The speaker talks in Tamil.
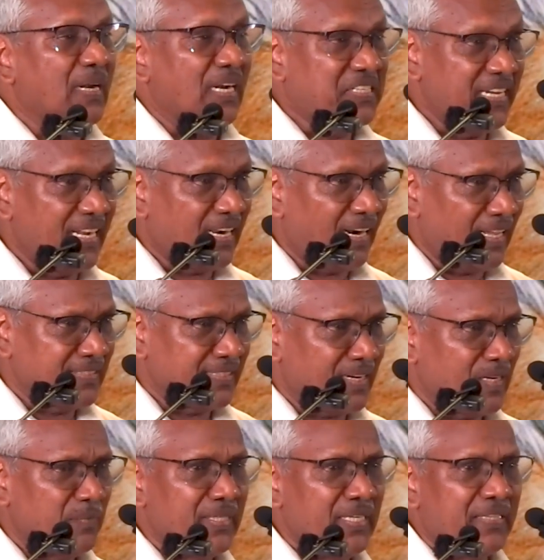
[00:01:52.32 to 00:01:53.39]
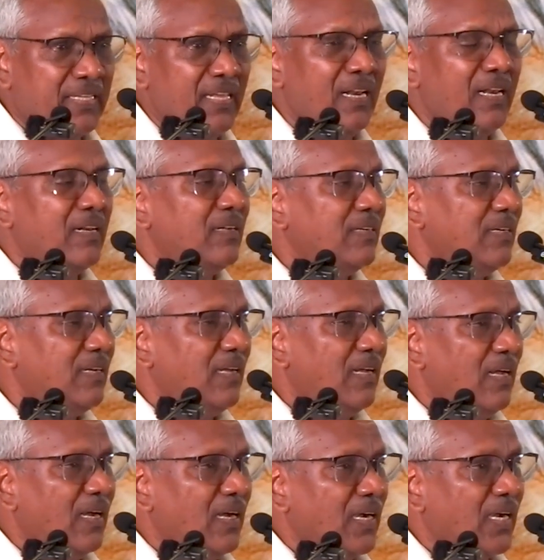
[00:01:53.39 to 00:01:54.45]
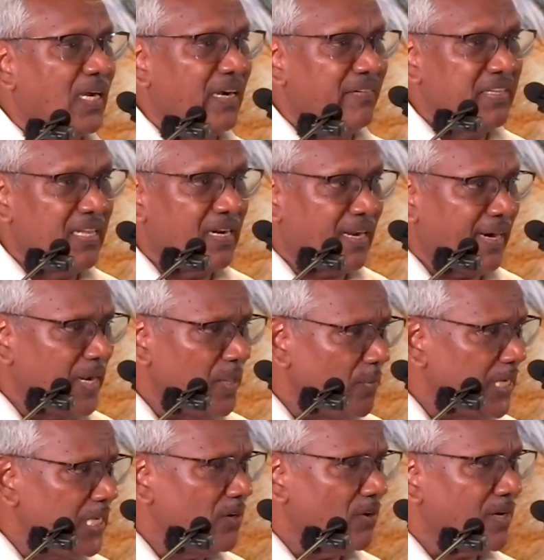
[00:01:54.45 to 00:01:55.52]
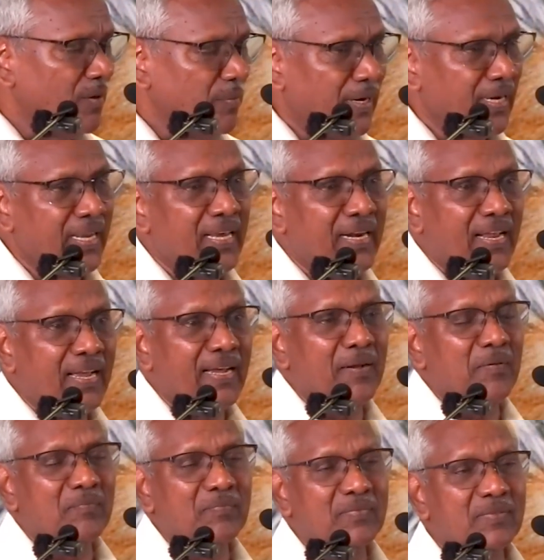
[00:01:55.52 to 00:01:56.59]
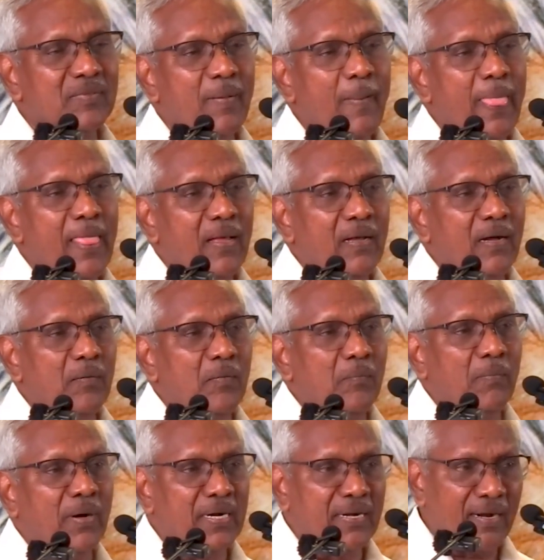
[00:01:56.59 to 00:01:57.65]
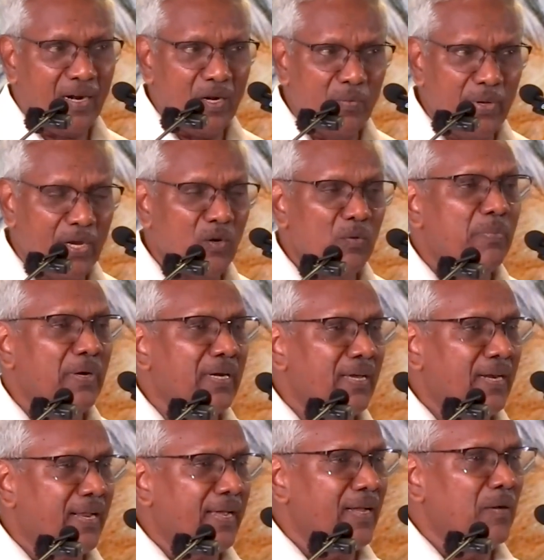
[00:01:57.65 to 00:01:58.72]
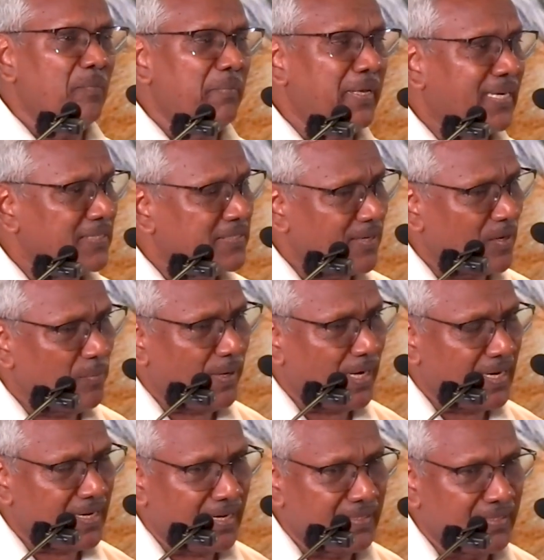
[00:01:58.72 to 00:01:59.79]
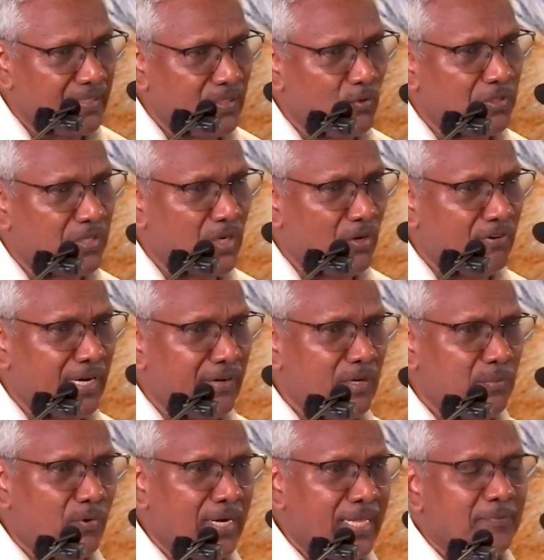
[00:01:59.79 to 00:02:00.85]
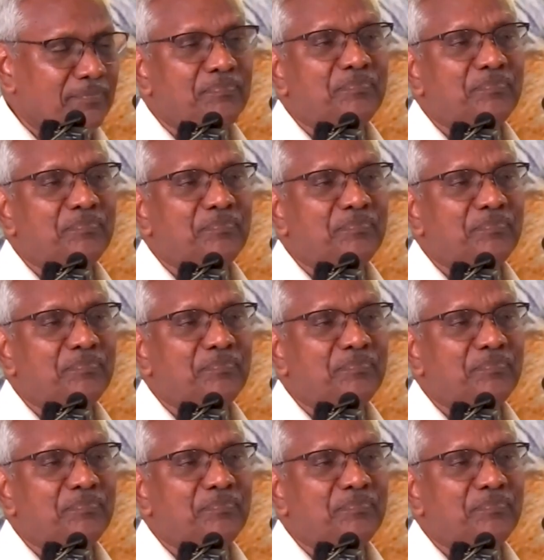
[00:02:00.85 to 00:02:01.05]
ரஷ்ய கலாச்சார மையத்தில் கவிஞர் கனிமொழி அவர்கள் பங்கேற்க மற்ற ஆளுமைகளும் பங்கேற்க மிகச்சிறப்பாக நடந்தது ஒரு திருவிழாவை போல